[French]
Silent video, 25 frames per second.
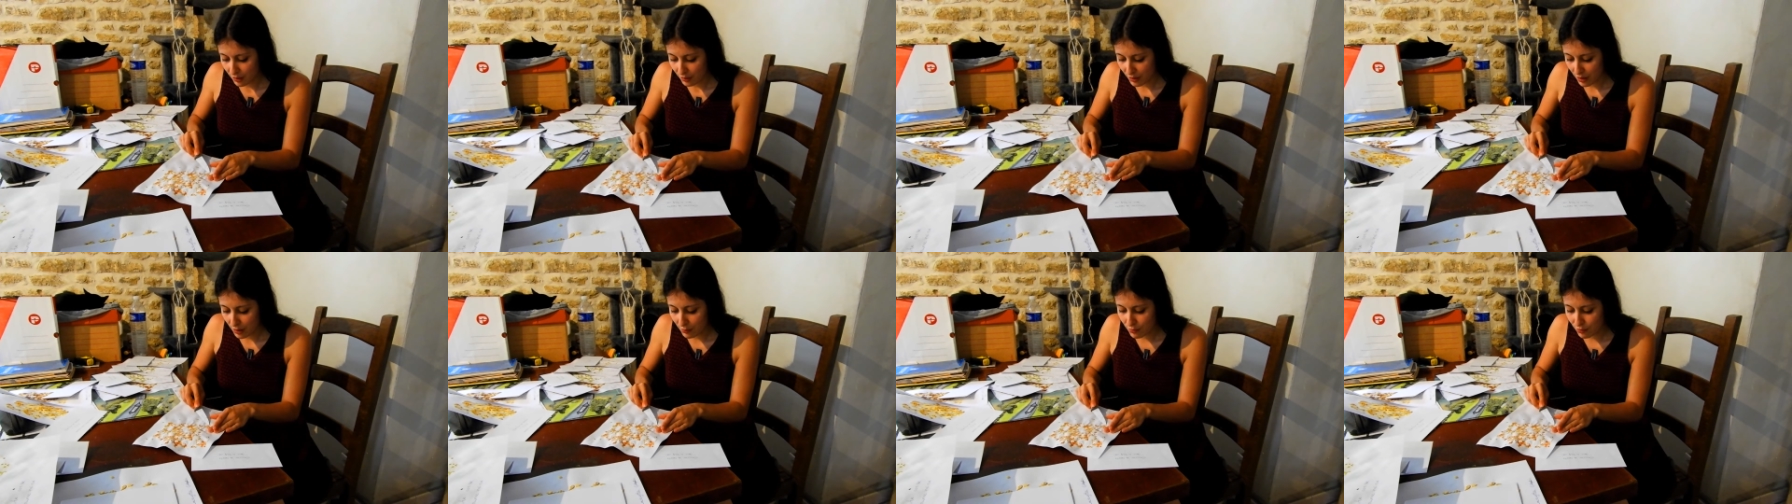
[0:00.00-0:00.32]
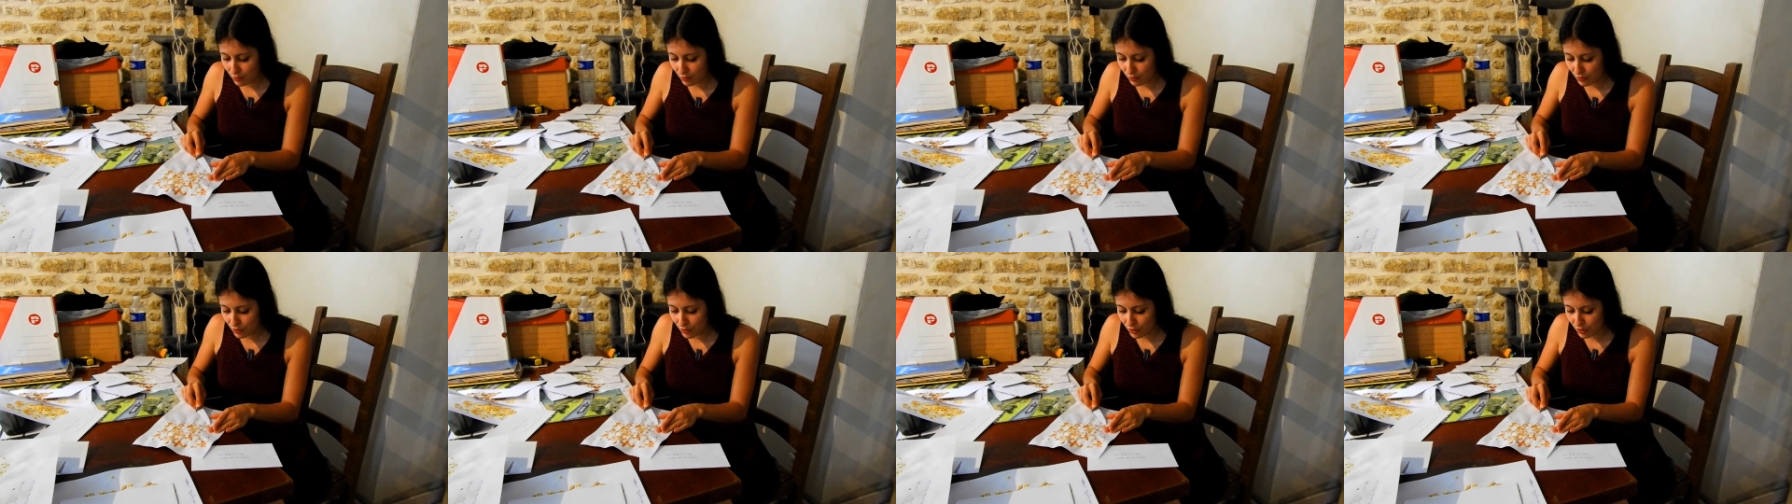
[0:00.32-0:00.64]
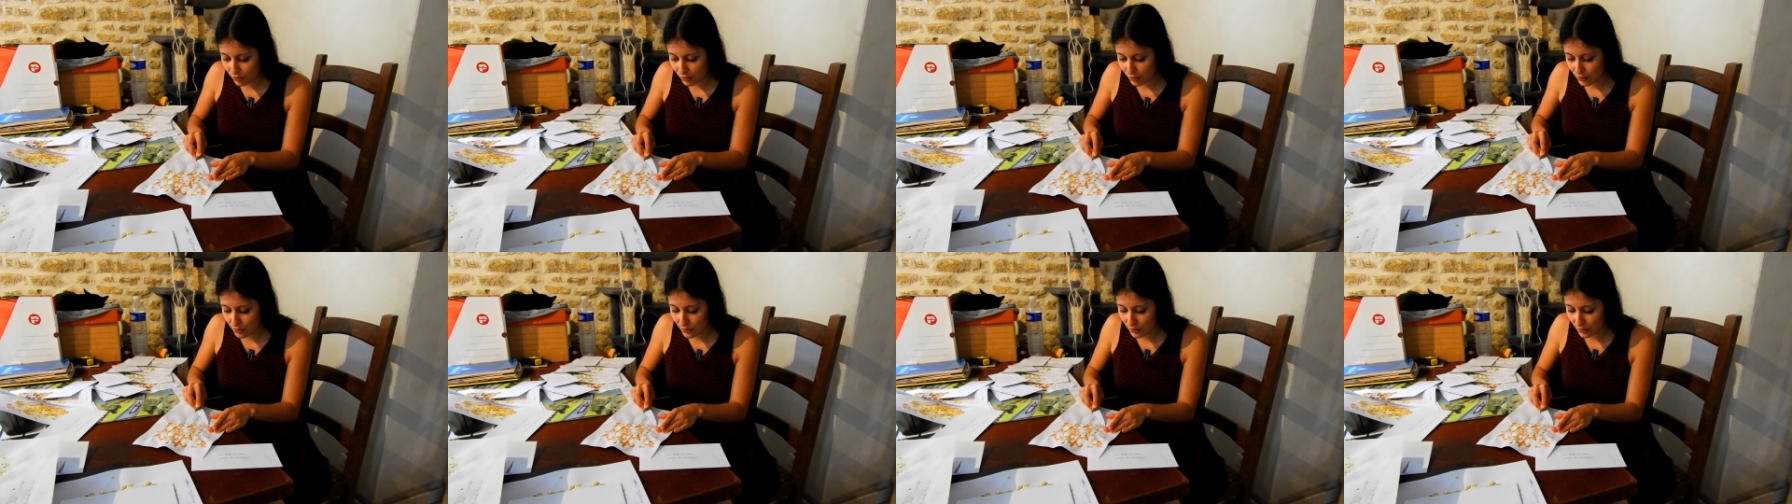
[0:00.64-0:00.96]
Et beaucoup de gens
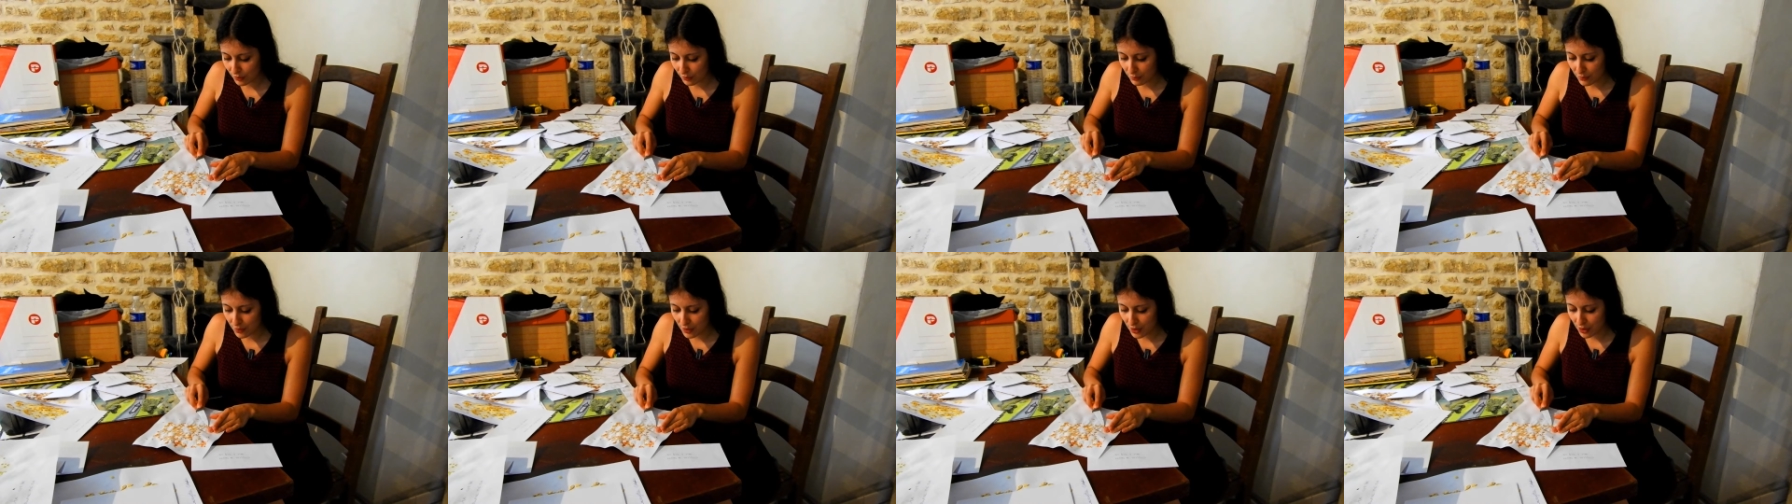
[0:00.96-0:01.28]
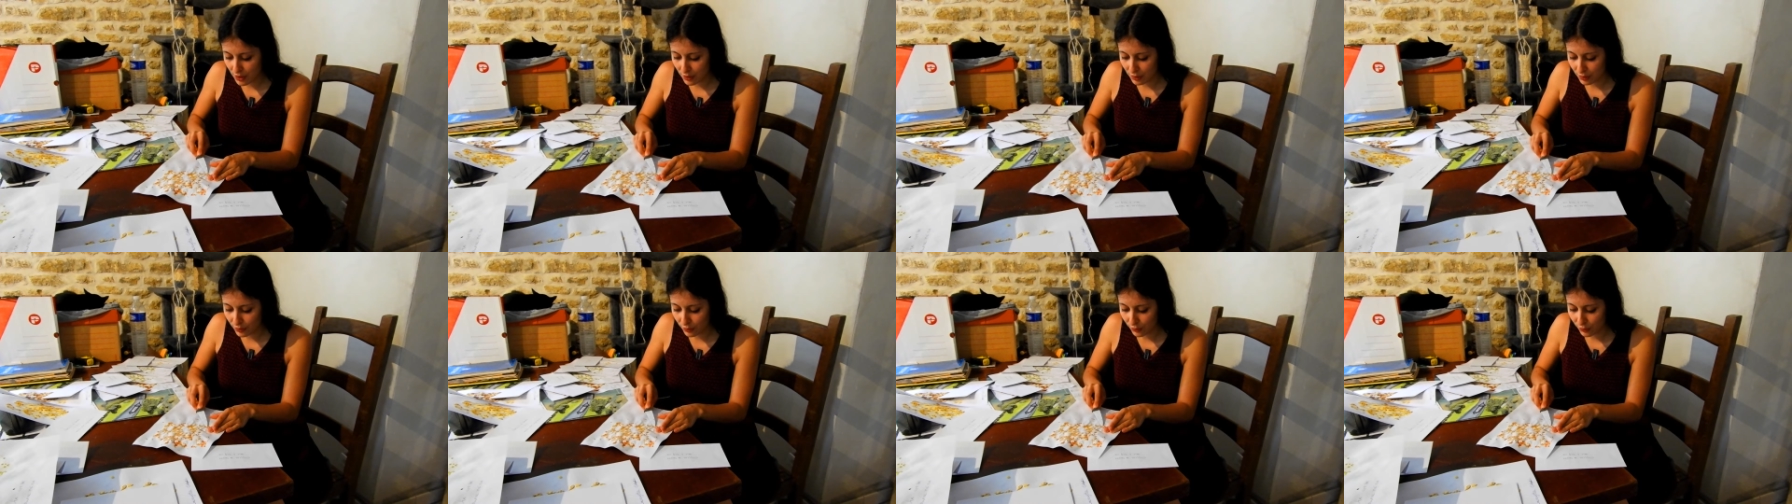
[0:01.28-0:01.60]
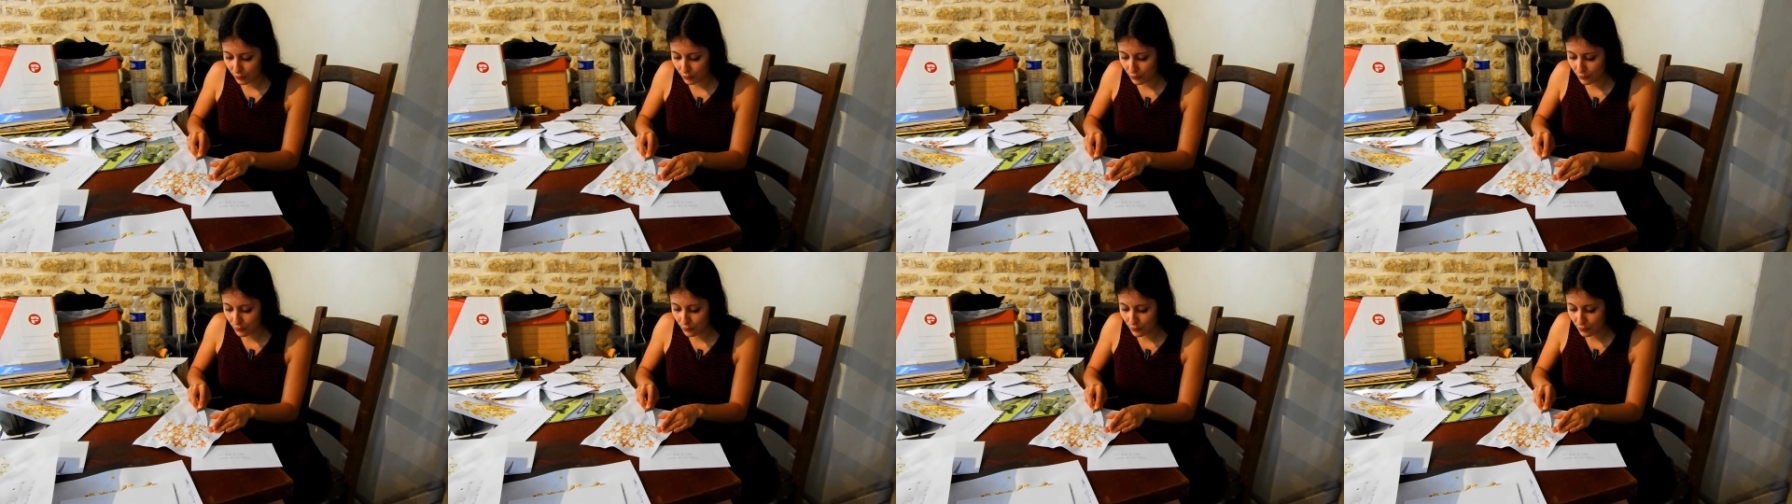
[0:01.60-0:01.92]
se sentent bien quand
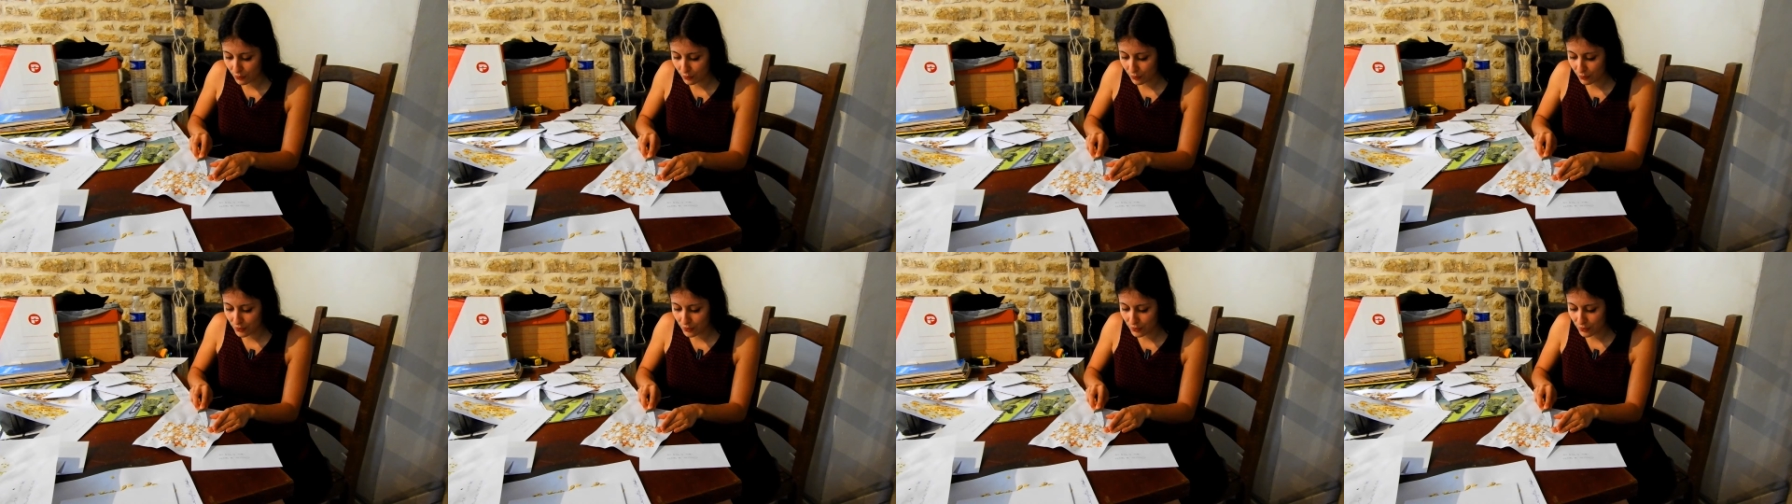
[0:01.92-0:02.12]
on,